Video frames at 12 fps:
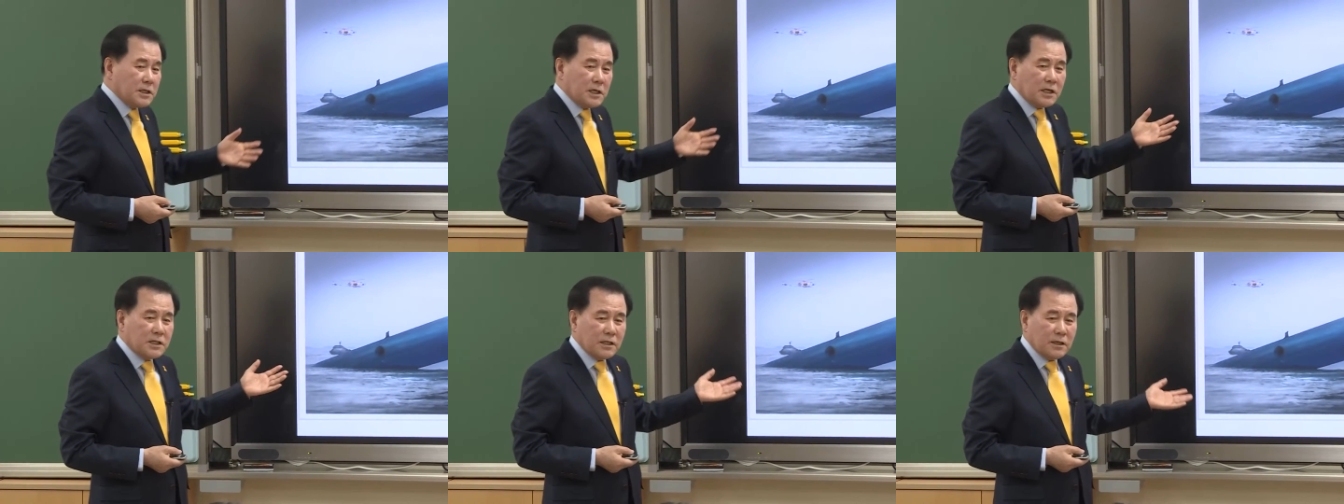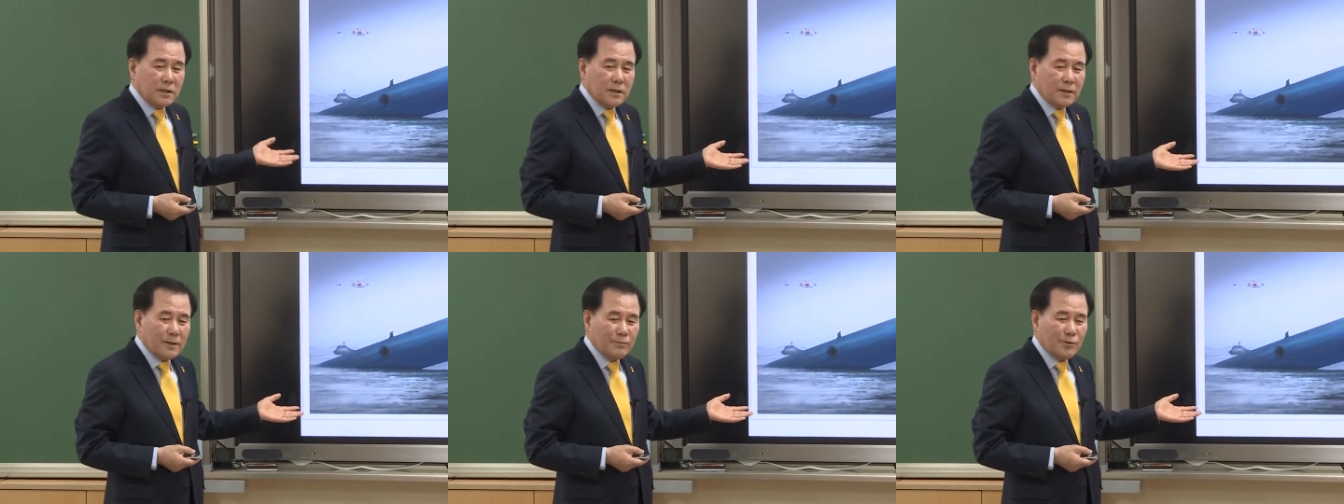사진
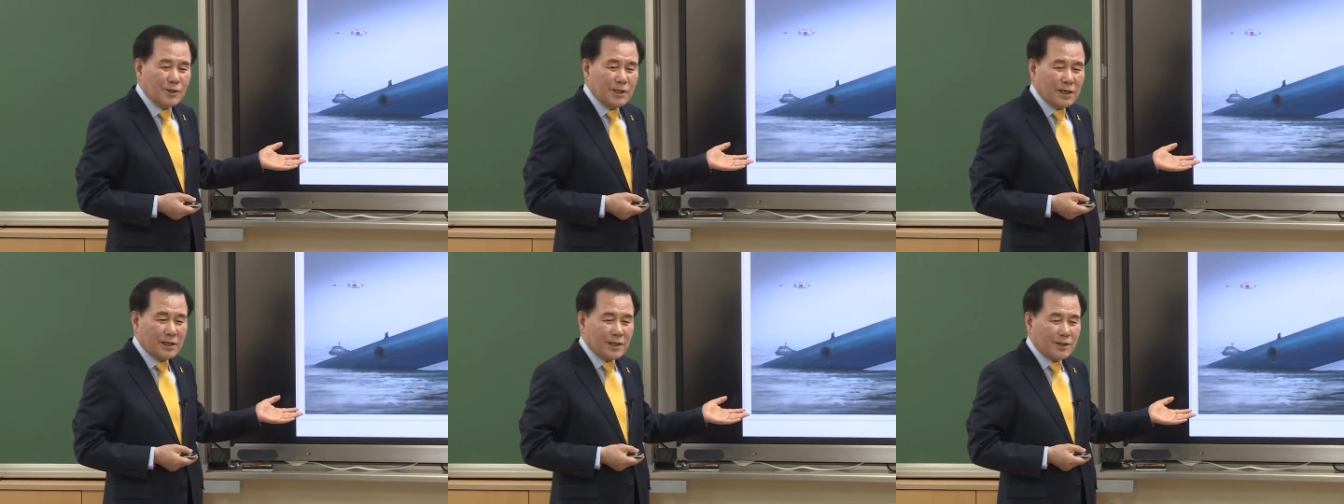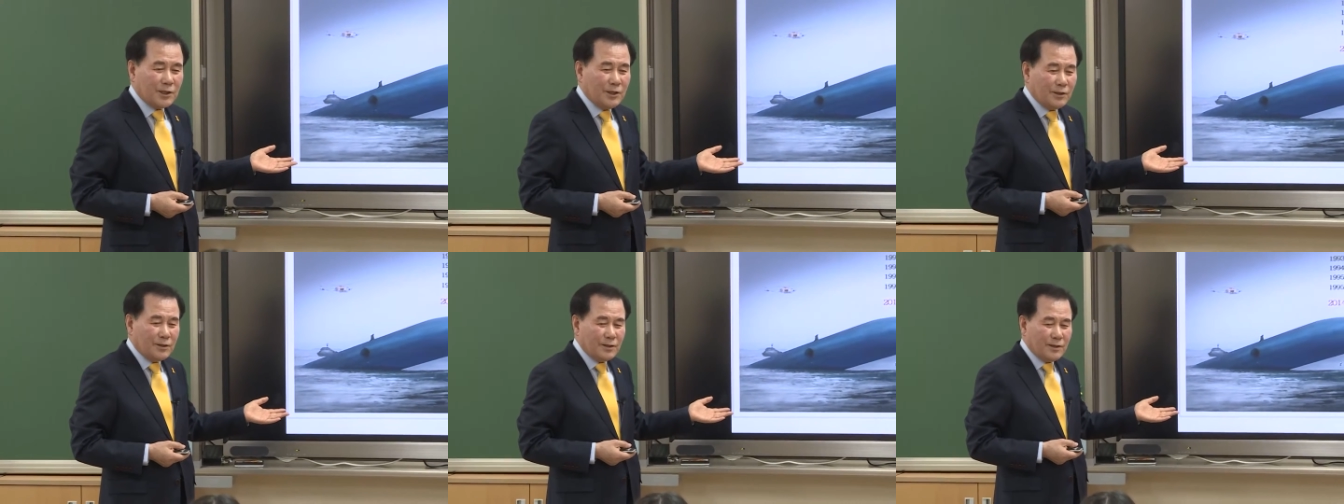뭔지 알겠어요?
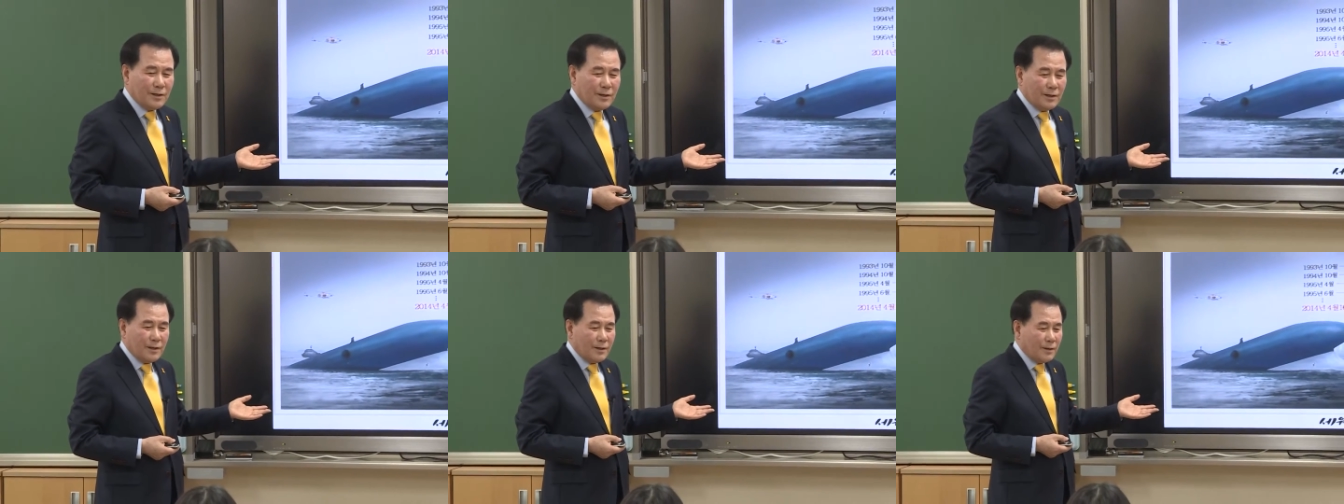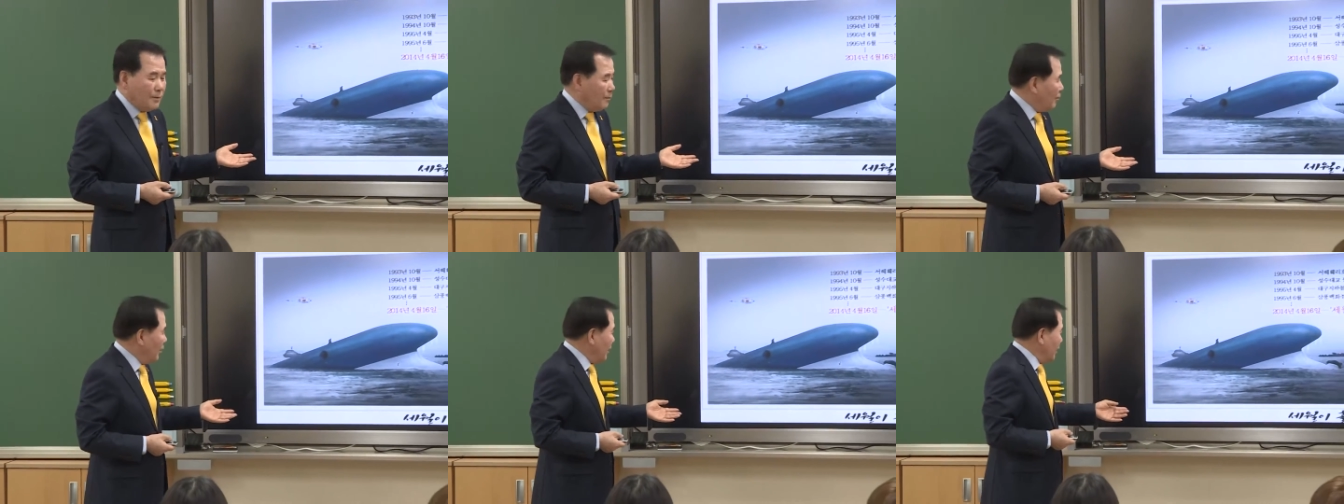
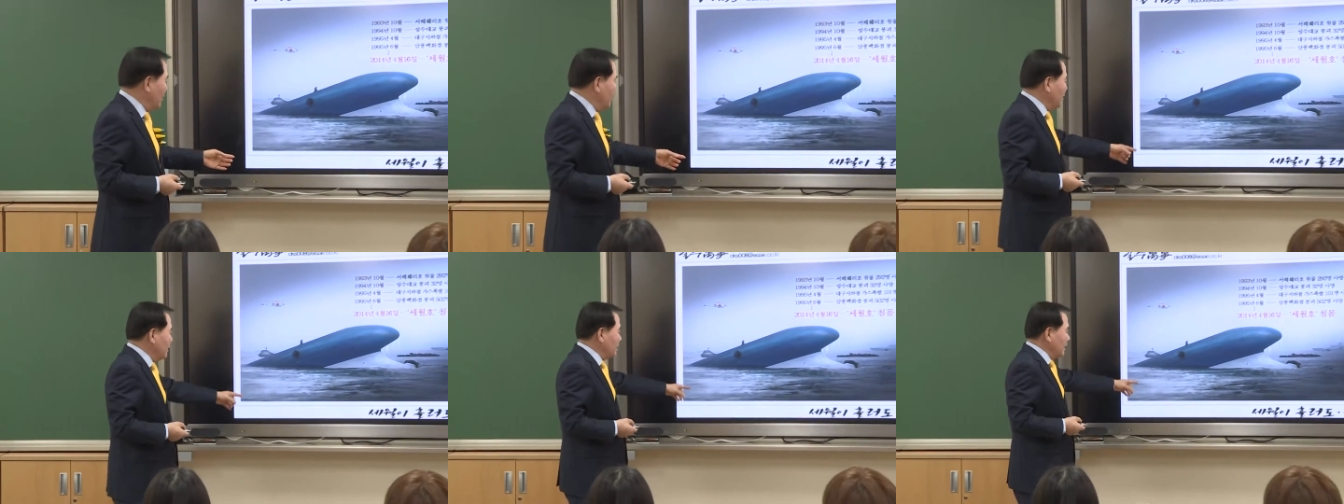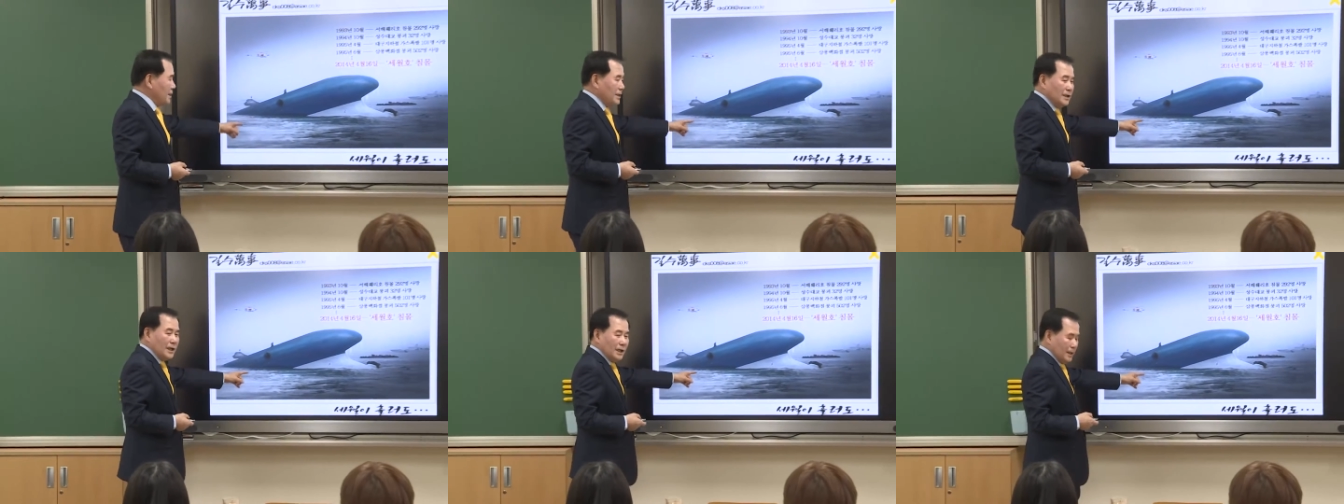뭐예요? 이
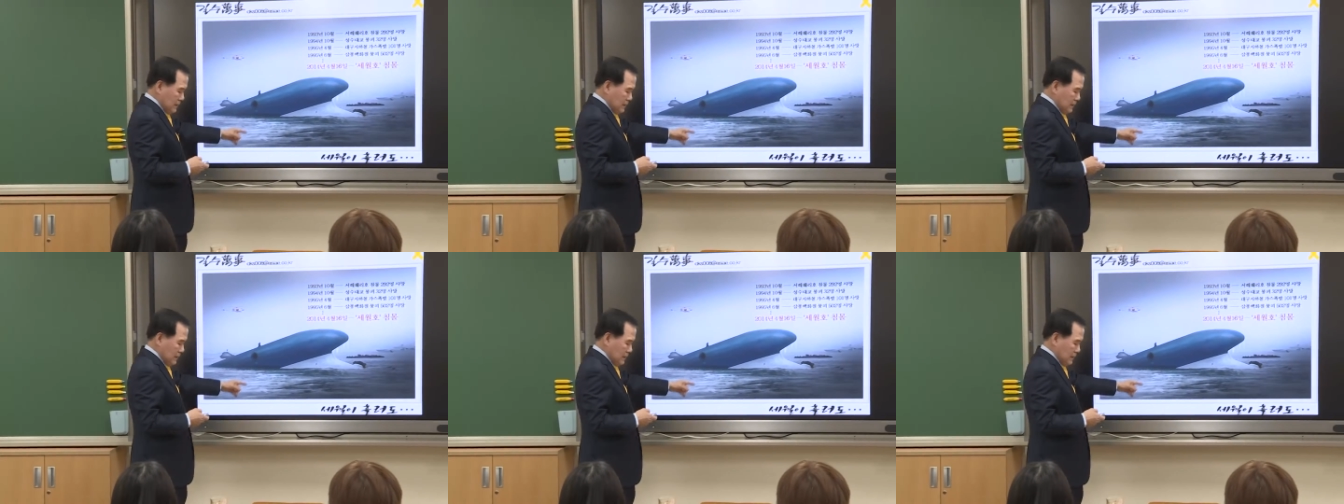사진이?